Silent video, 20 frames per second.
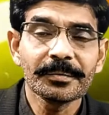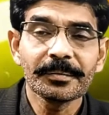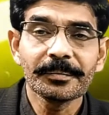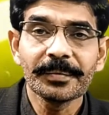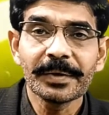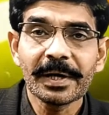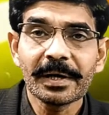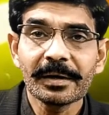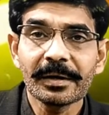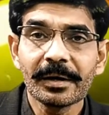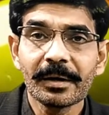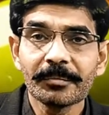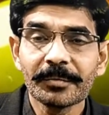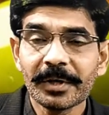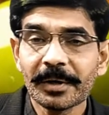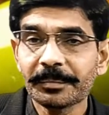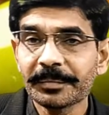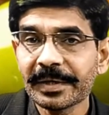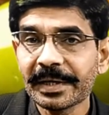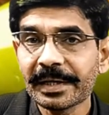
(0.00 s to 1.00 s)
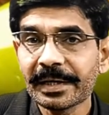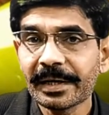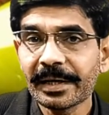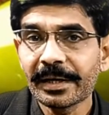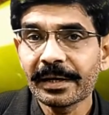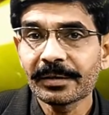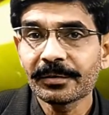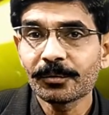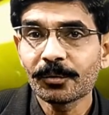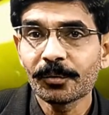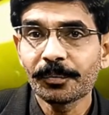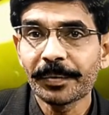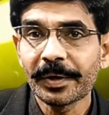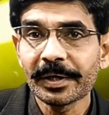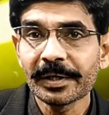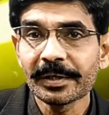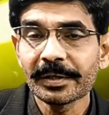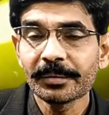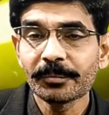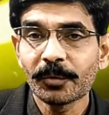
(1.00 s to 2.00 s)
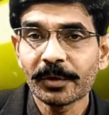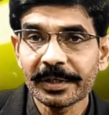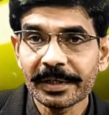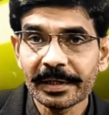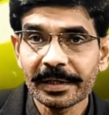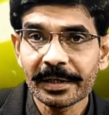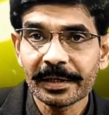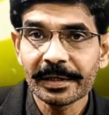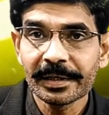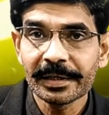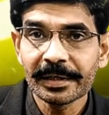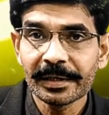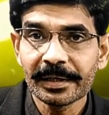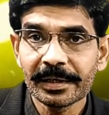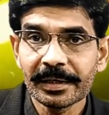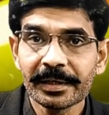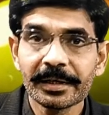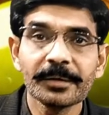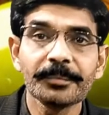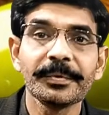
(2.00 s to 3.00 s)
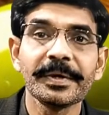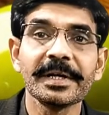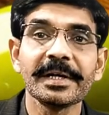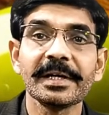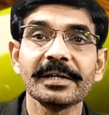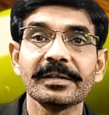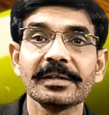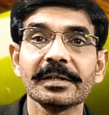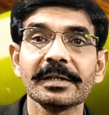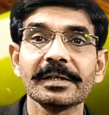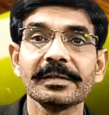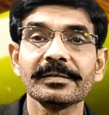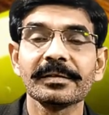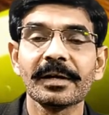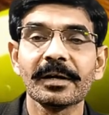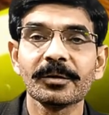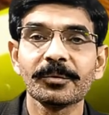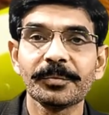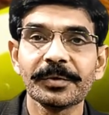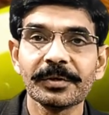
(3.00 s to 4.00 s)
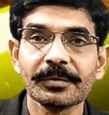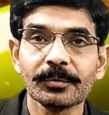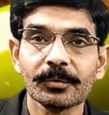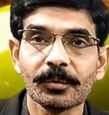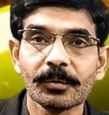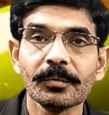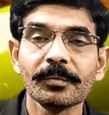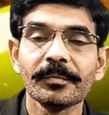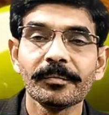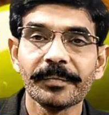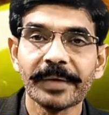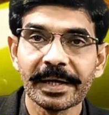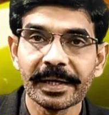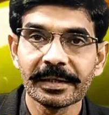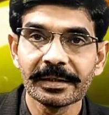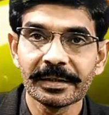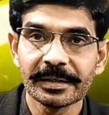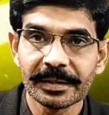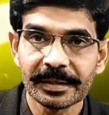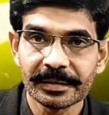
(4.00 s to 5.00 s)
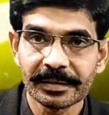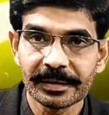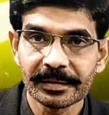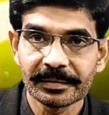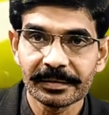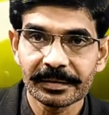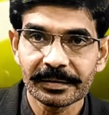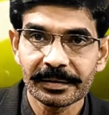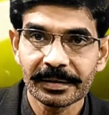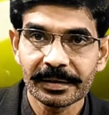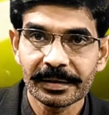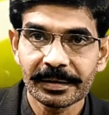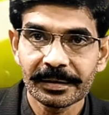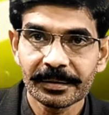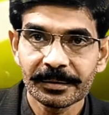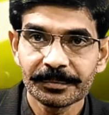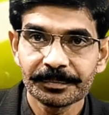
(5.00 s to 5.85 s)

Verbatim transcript: बड़ा कामयाब तरीका है इसको पानी मुहैया करने का कि ड्रिप इरीगेशन के साथ भी इसको मैनेज किया जा सकता है